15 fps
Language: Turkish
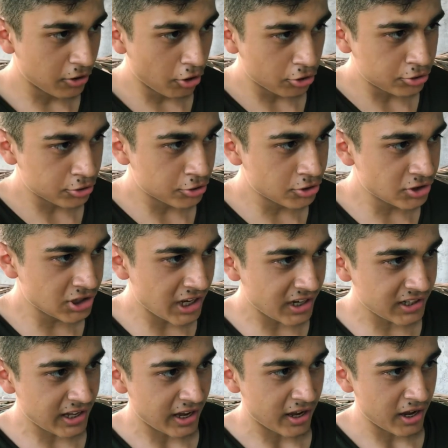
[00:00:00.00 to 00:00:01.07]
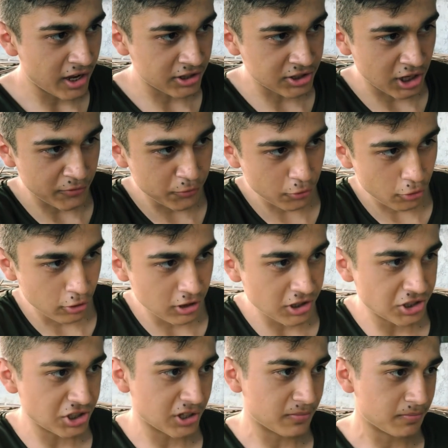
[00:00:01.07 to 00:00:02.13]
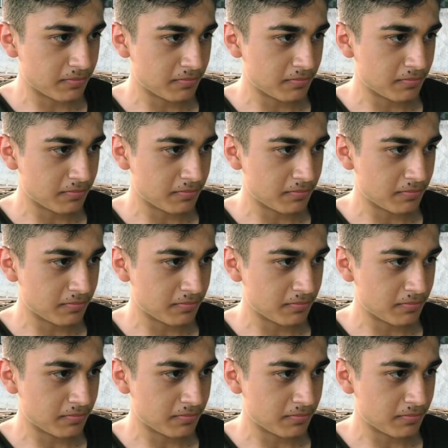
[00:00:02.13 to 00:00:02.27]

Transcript: götürdüğünüz yerde etrafı kollayacağım.